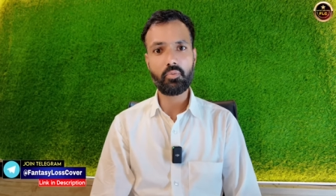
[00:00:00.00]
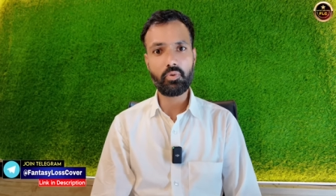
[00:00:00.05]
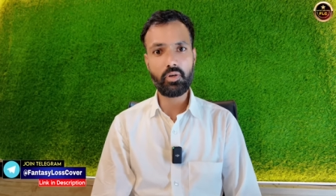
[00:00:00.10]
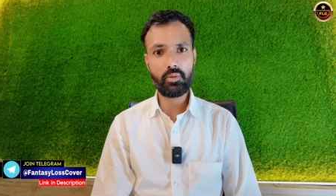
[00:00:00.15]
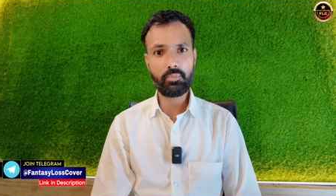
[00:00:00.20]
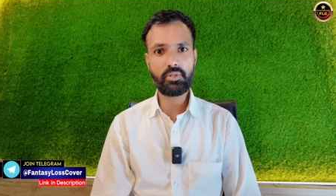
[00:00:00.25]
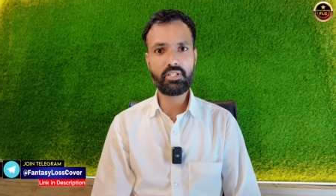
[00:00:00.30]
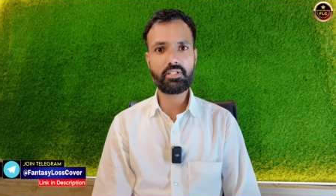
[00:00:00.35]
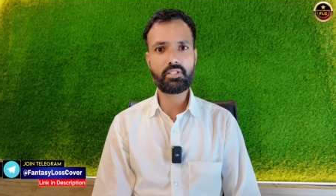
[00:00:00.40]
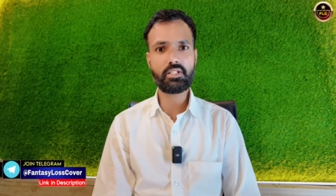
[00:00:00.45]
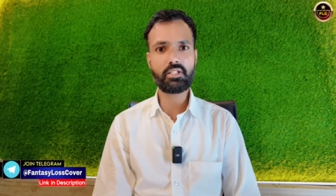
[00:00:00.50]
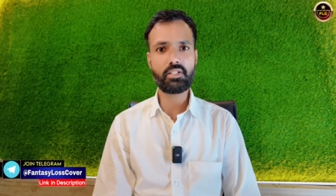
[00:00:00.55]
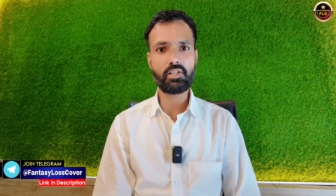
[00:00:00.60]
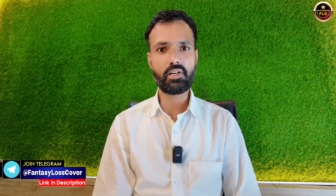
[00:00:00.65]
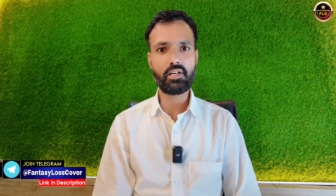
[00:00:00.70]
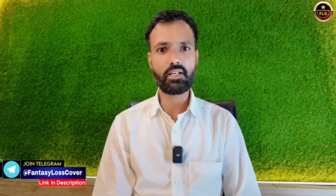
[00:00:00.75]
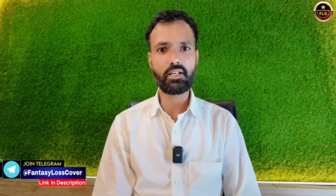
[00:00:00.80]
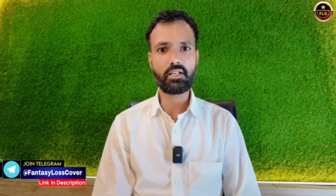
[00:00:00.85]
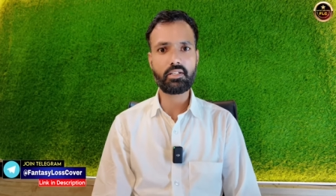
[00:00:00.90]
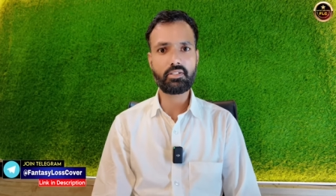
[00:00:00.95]
वे भी
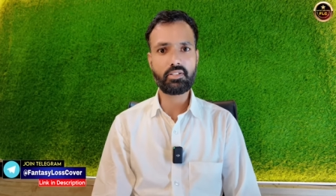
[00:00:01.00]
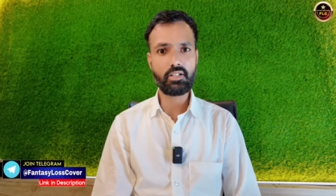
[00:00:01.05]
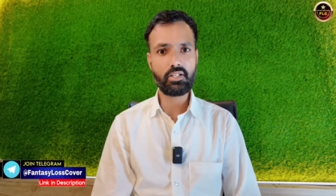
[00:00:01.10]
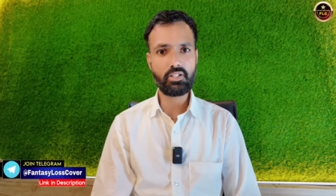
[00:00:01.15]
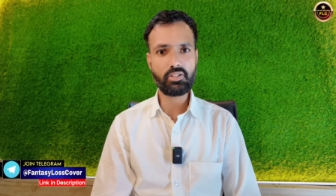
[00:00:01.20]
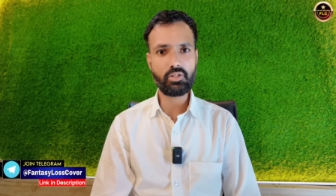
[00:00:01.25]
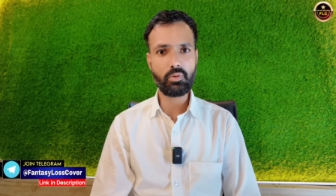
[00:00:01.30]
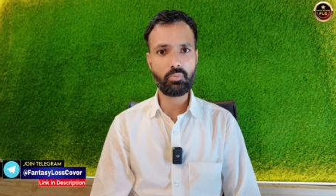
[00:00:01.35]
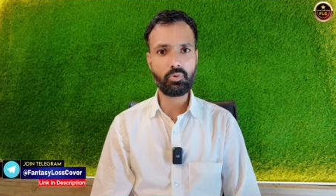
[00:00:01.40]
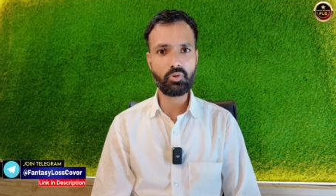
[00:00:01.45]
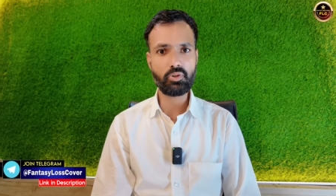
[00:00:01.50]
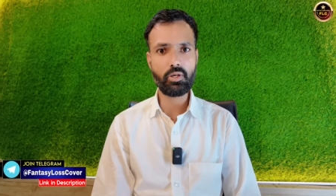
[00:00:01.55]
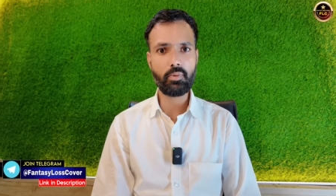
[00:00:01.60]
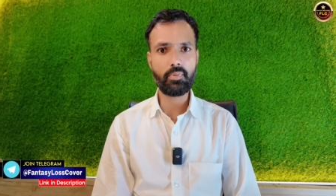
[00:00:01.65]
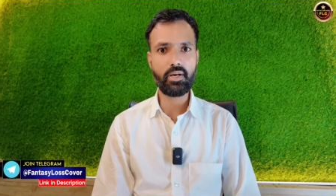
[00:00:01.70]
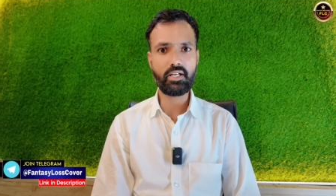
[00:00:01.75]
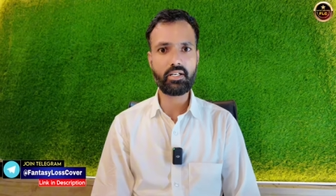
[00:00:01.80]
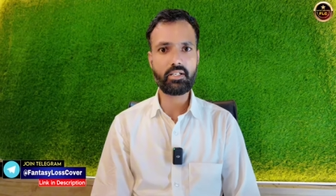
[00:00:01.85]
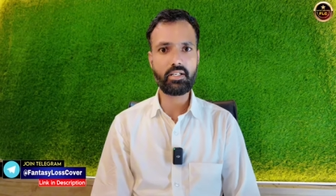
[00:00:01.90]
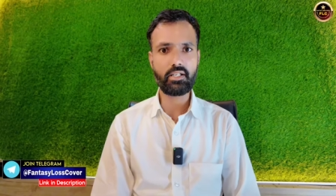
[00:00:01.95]
जीत रहे हैं जिनके सबूत
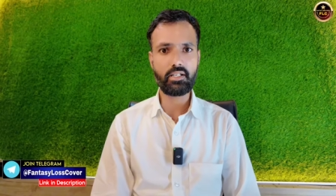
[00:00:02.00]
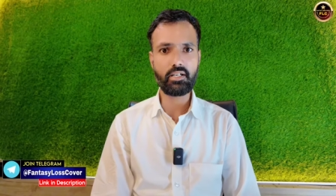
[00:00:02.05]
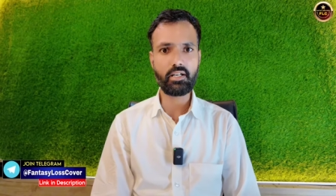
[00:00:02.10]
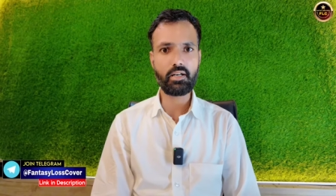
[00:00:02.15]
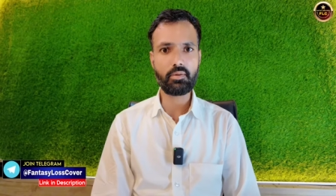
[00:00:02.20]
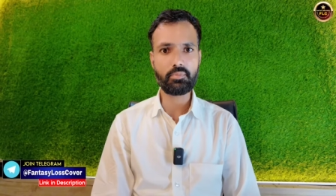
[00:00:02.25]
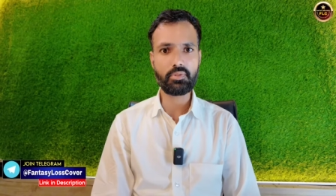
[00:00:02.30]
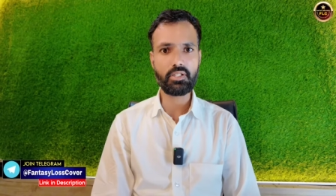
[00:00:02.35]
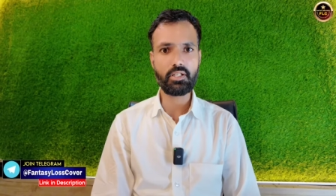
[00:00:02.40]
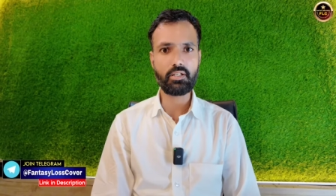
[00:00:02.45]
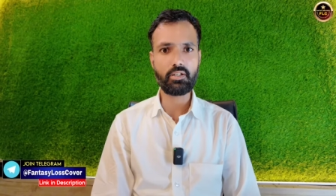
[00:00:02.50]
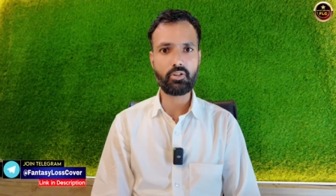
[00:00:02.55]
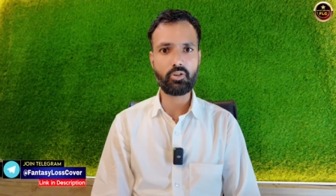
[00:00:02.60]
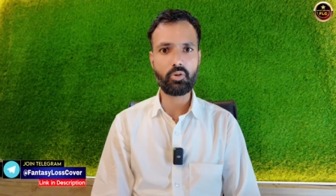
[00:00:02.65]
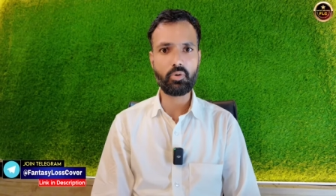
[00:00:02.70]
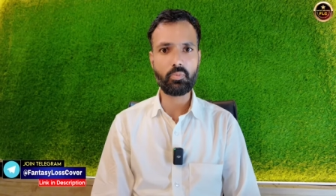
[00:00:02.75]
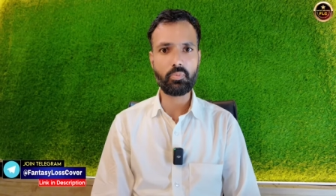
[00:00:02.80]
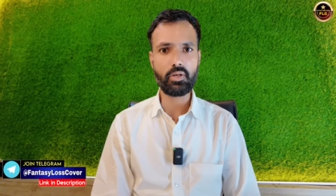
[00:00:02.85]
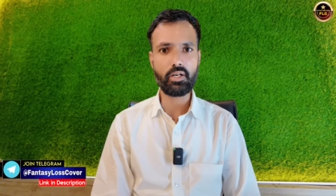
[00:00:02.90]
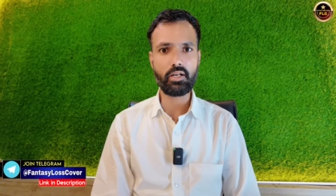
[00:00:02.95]
हमारे टेलीग्राम चैनल
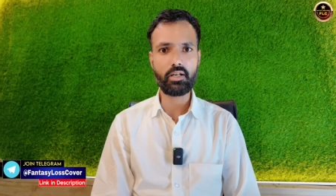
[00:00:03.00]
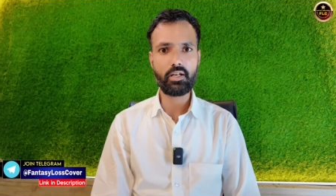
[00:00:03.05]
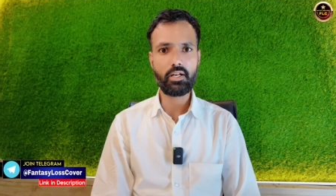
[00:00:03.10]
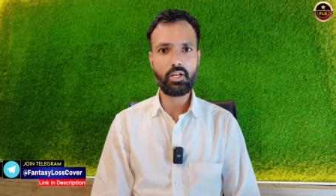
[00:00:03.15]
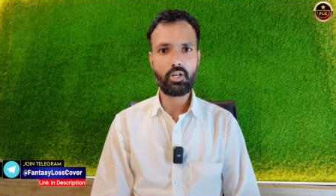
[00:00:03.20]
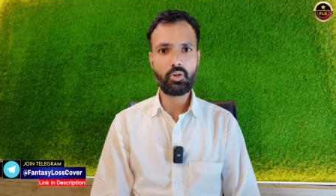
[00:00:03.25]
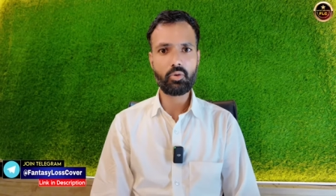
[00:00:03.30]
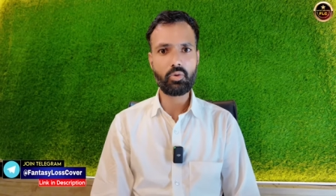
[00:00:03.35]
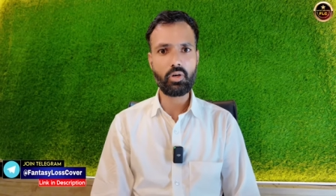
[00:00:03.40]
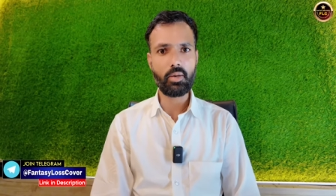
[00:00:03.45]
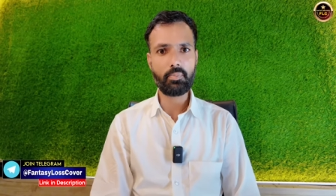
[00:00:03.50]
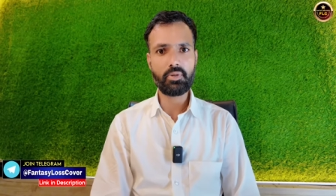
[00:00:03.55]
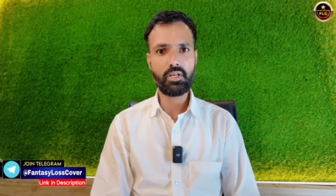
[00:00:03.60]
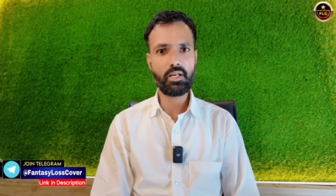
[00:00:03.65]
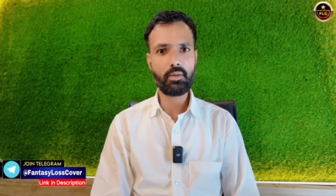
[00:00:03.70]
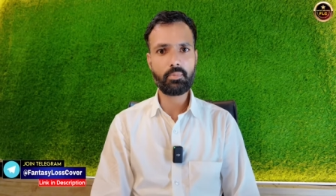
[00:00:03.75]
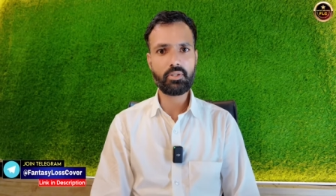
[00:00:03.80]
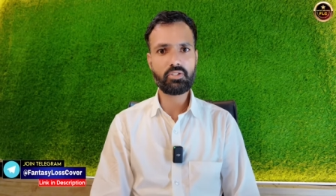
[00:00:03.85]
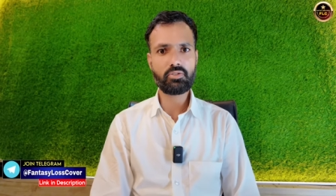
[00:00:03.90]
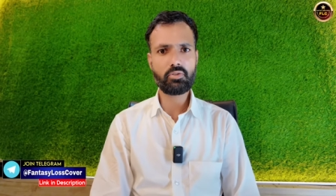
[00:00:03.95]
के ऊपर है तो आप
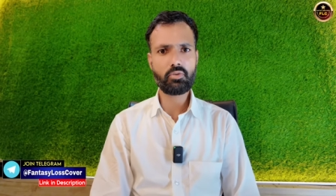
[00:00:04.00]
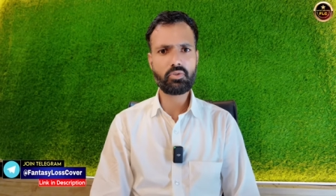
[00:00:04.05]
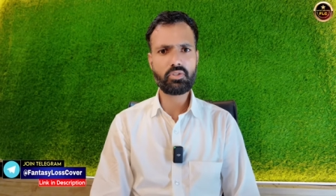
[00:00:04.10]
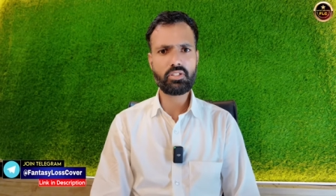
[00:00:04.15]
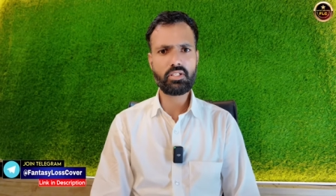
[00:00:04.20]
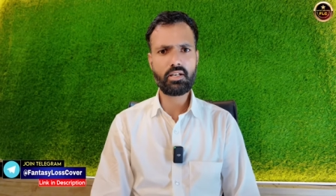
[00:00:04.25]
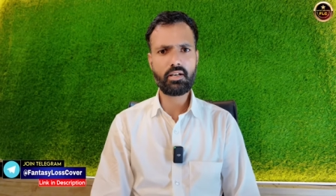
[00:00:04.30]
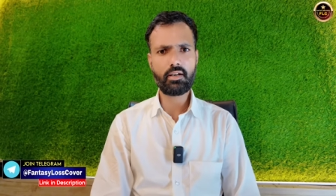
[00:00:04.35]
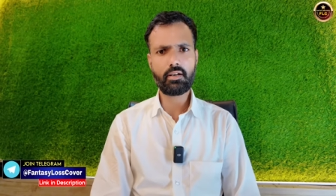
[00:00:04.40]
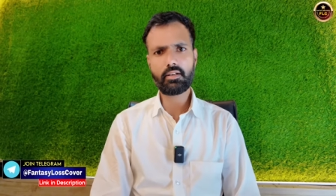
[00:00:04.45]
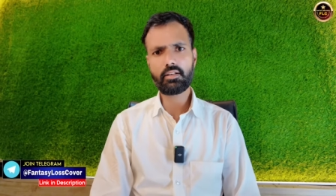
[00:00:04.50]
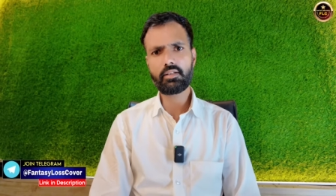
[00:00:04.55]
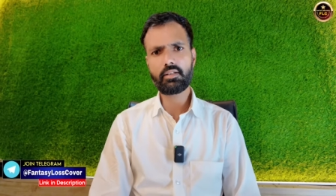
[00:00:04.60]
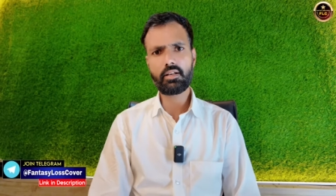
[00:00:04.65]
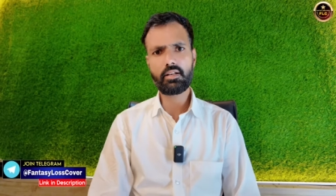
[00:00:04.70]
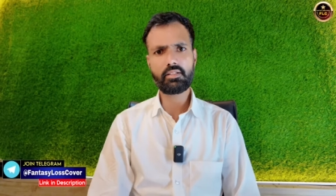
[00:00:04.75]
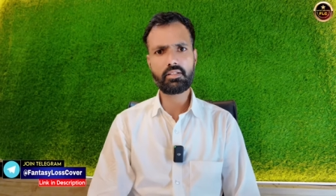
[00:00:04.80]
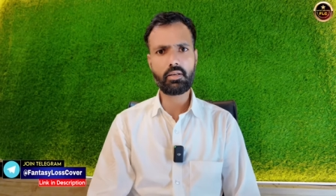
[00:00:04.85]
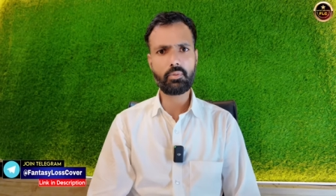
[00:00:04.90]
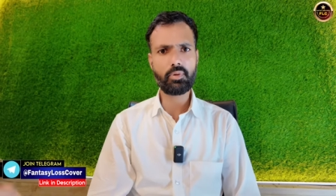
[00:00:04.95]
ये मत सोचिएगा कि
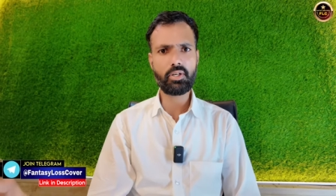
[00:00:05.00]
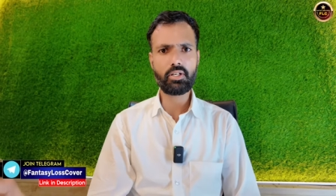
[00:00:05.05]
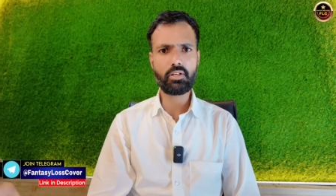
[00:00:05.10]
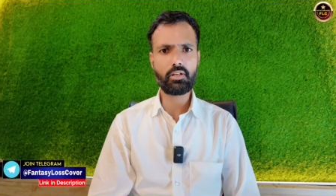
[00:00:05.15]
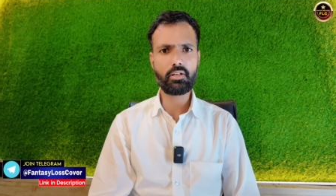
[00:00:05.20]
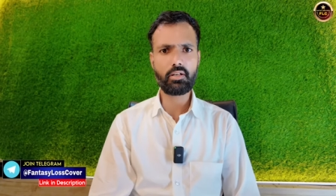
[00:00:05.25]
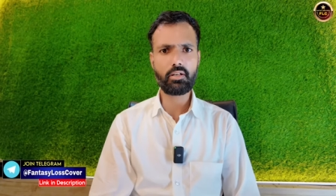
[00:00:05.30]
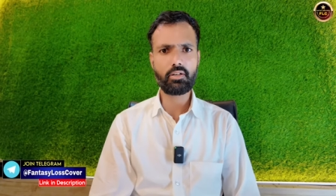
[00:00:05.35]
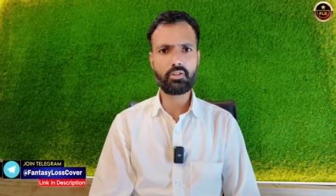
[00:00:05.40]
ये सभी